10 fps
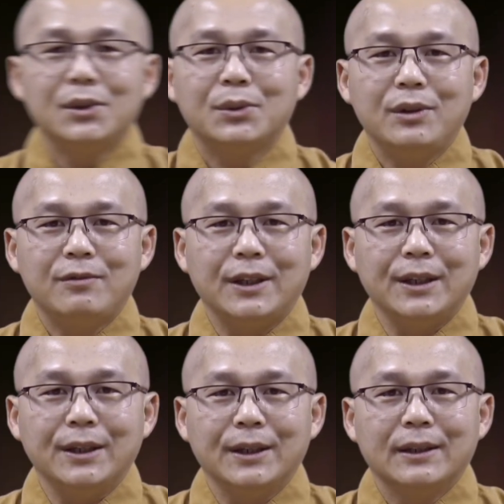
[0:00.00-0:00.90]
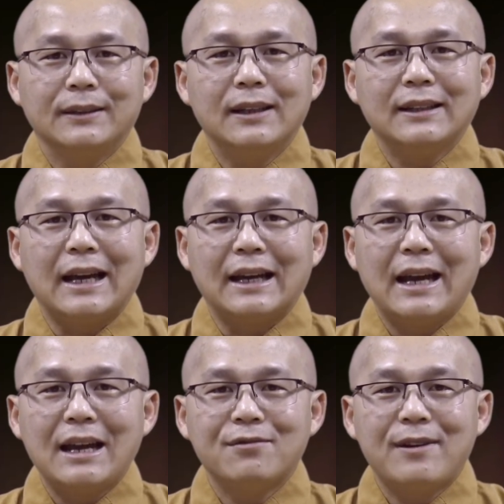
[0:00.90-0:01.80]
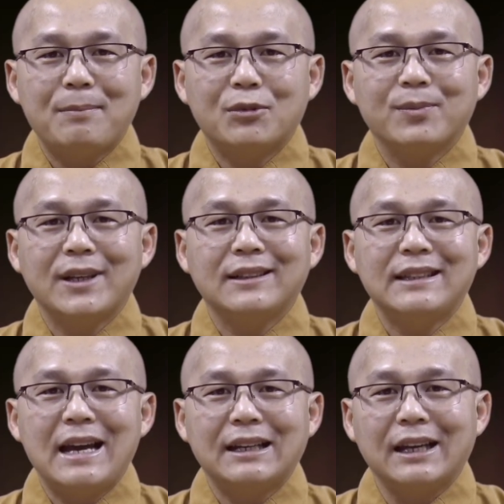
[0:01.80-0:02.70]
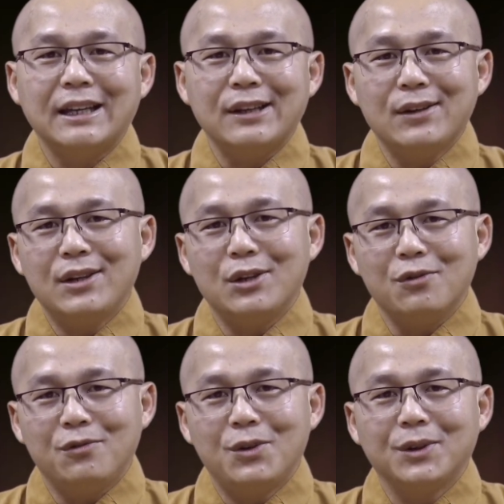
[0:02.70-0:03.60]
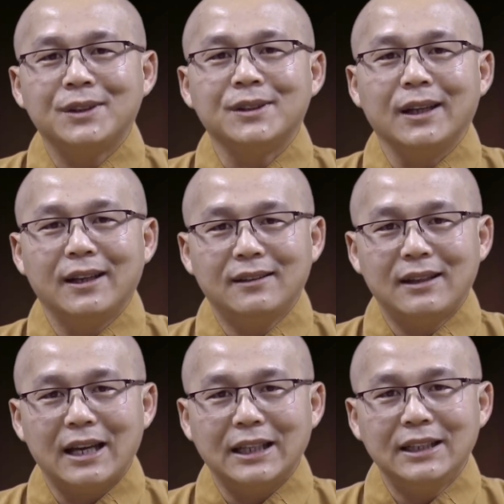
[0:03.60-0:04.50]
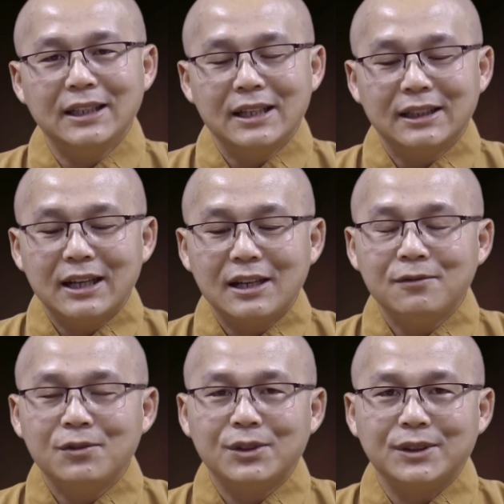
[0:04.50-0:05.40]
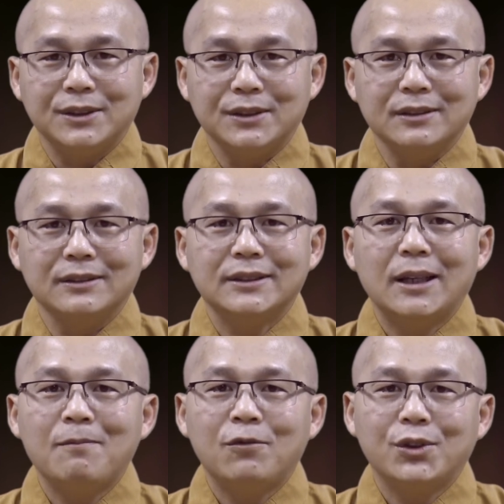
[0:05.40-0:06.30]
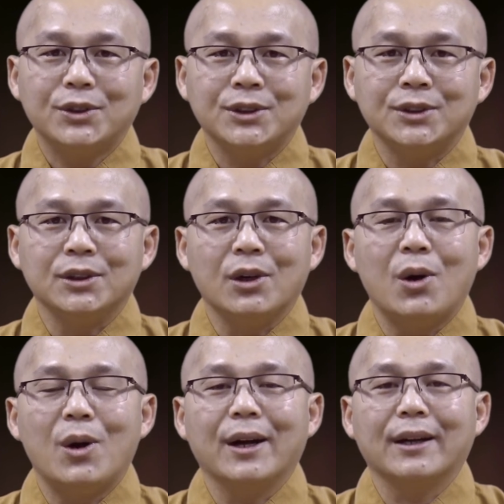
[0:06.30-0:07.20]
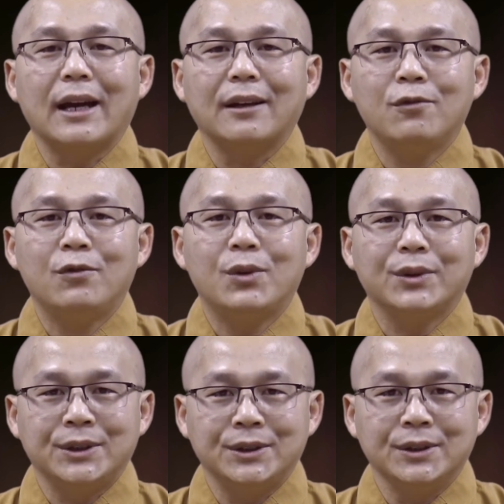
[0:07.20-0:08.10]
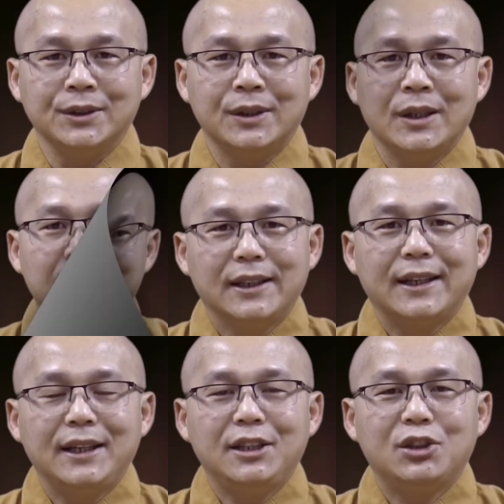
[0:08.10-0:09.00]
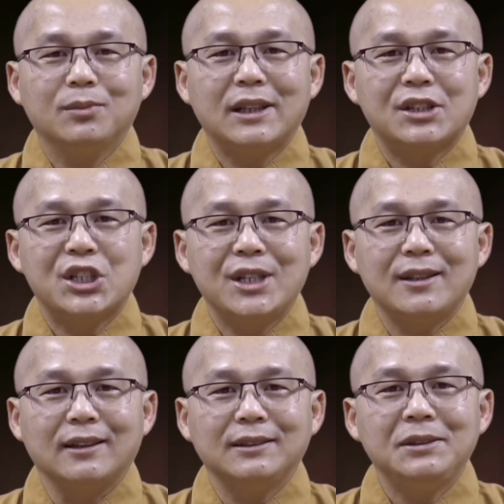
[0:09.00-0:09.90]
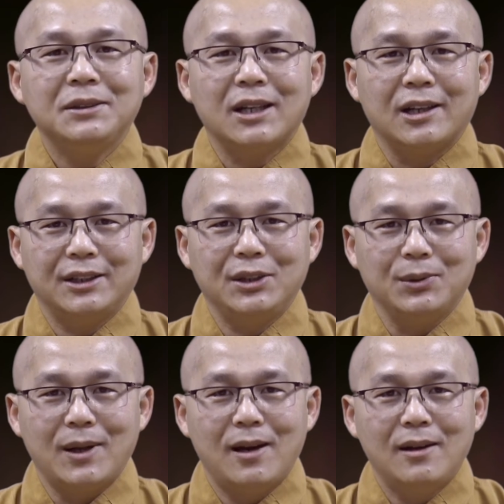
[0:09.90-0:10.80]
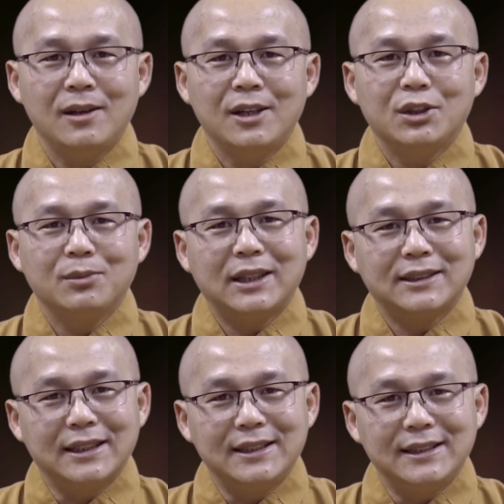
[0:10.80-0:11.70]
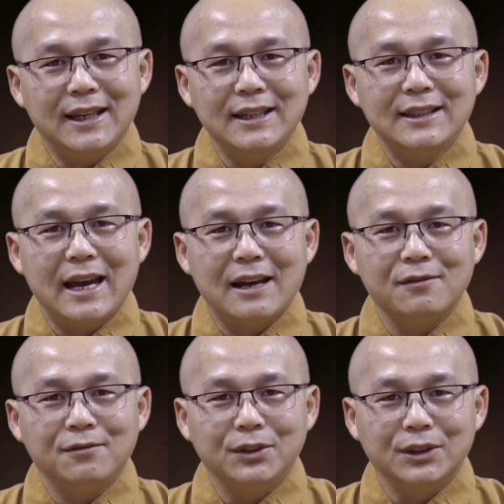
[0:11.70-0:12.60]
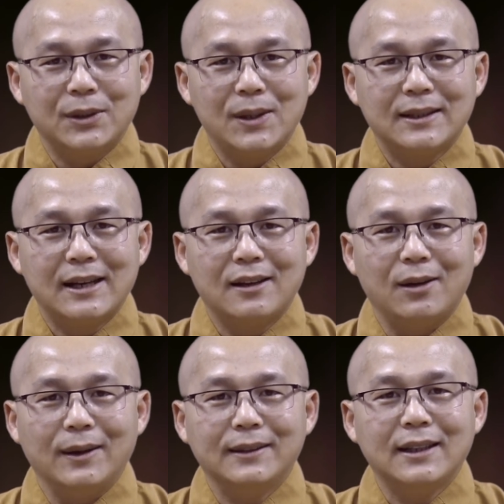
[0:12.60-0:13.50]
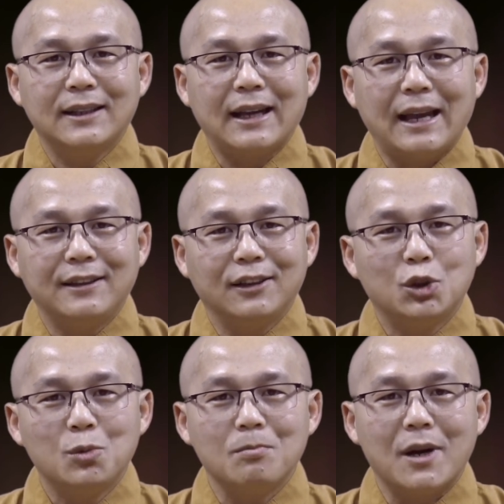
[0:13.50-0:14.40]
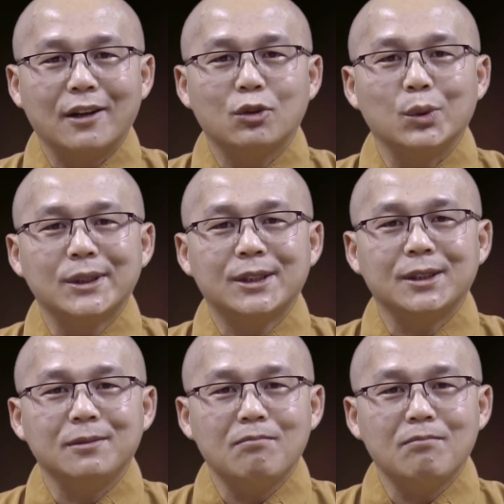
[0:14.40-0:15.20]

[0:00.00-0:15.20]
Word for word: Thưa quý vị, tất cả các pháp trong nhân gian này nó đều vô thường hết thảy, thân vô thường, tâm vô thường, hoàn cảnh vô thường. Khi chúng ta tri nhận như thật điều đó, chúng ta sẽ dễ dàng vượt thoát ra khỏi tất cả những cung bậc của sự